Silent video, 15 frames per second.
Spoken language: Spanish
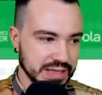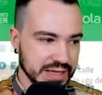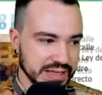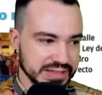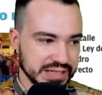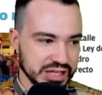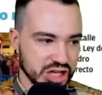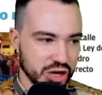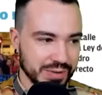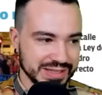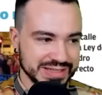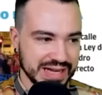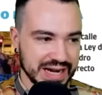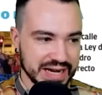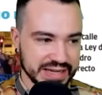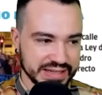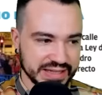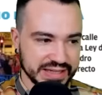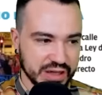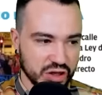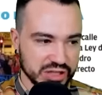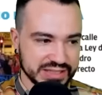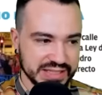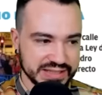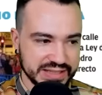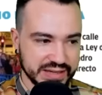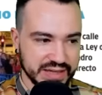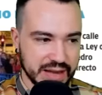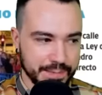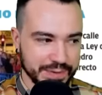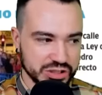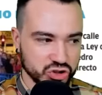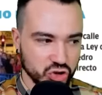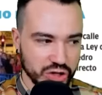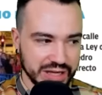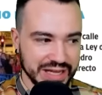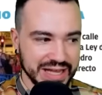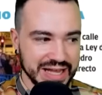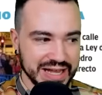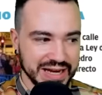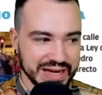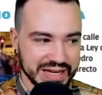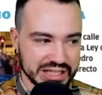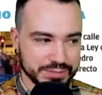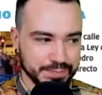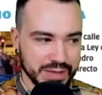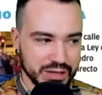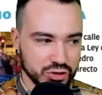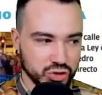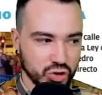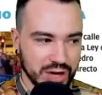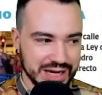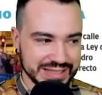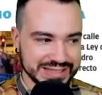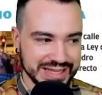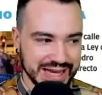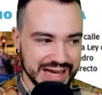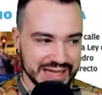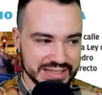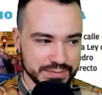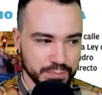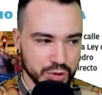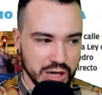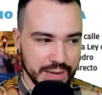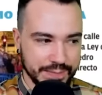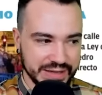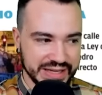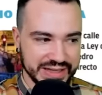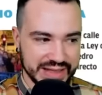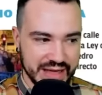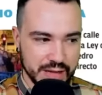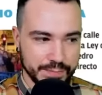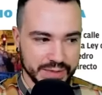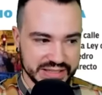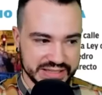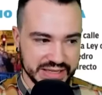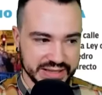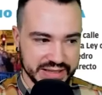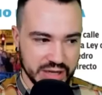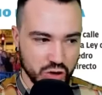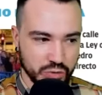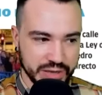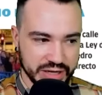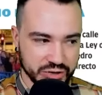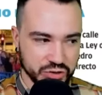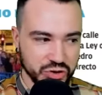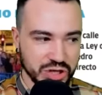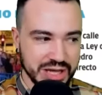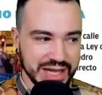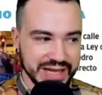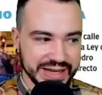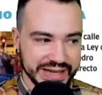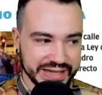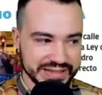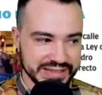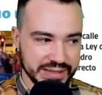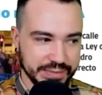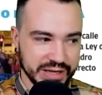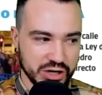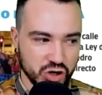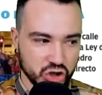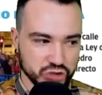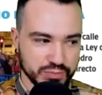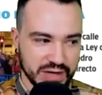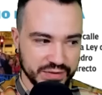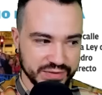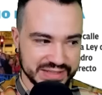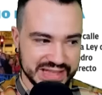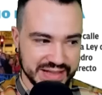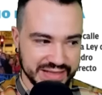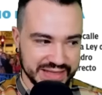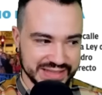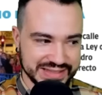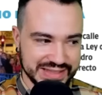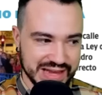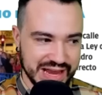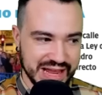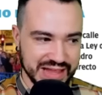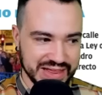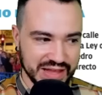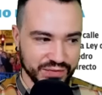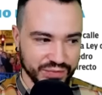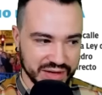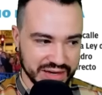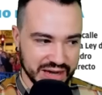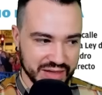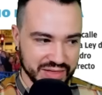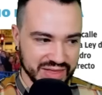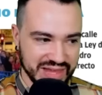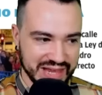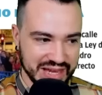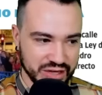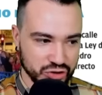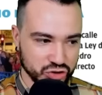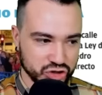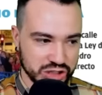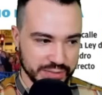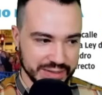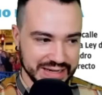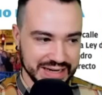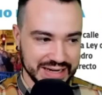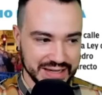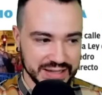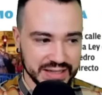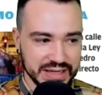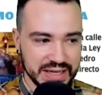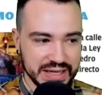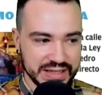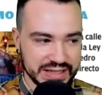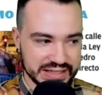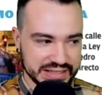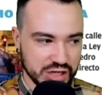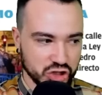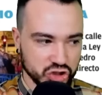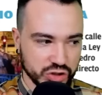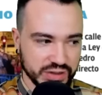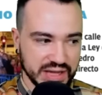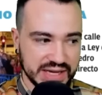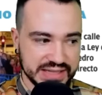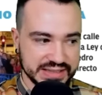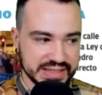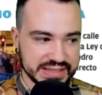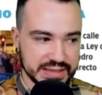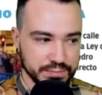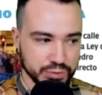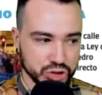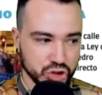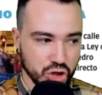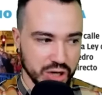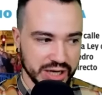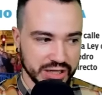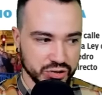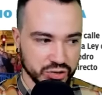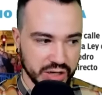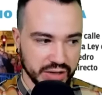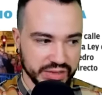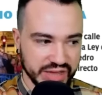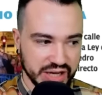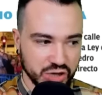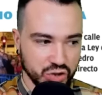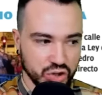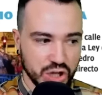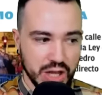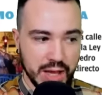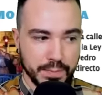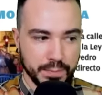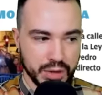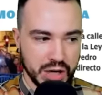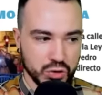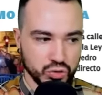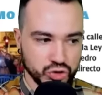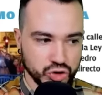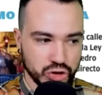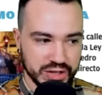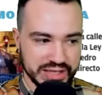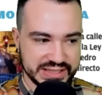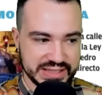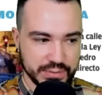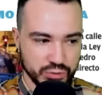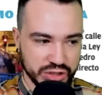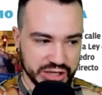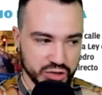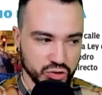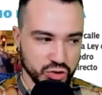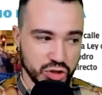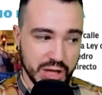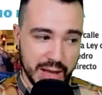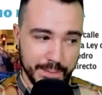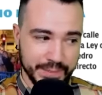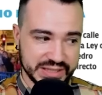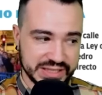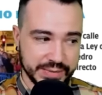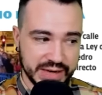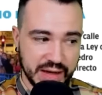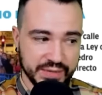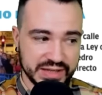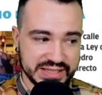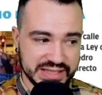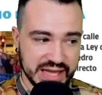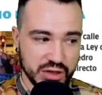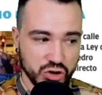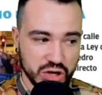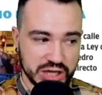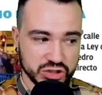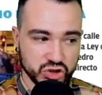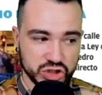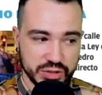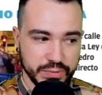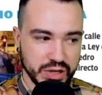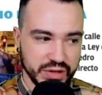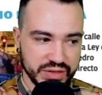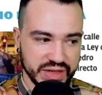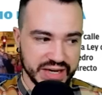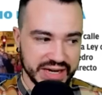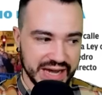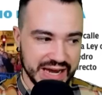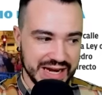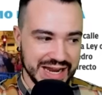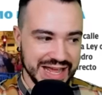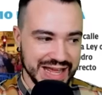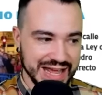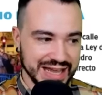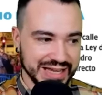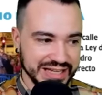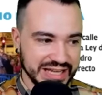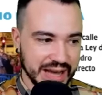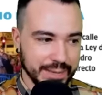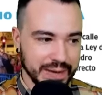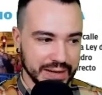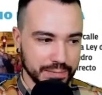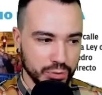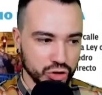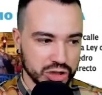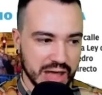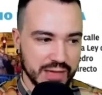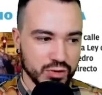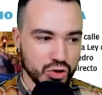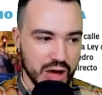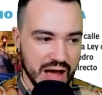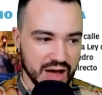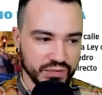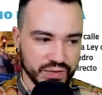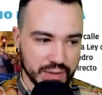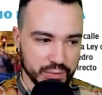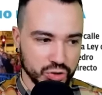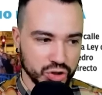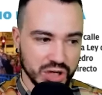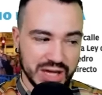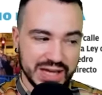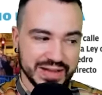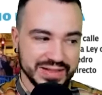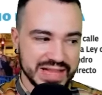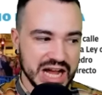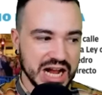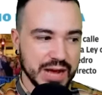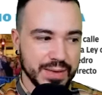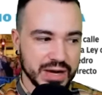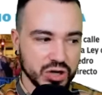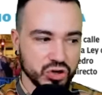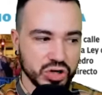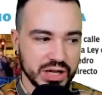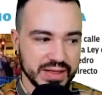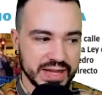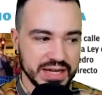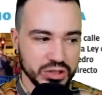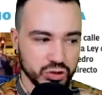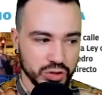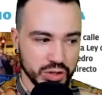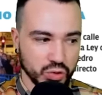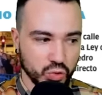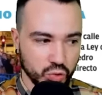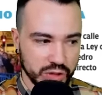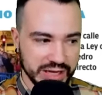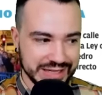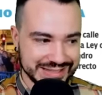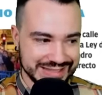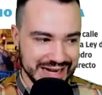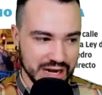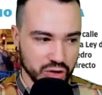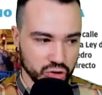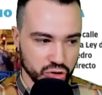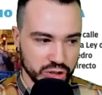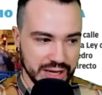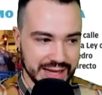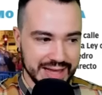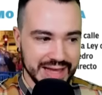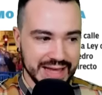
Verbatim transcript: Santiago Abascal ha retratado a Sánchez y al PSOE respecto a las quejas por la piñata del presidente del gobierno que exhibieron los manifestantes de Ferraz en Nochevieja y es que los socialistas han puesto el grito en el cielo por el uso de este muñeco, pese a haber amnistiado casos de violencia real y haber votado a favor de acabar con el delito de injurias a la corona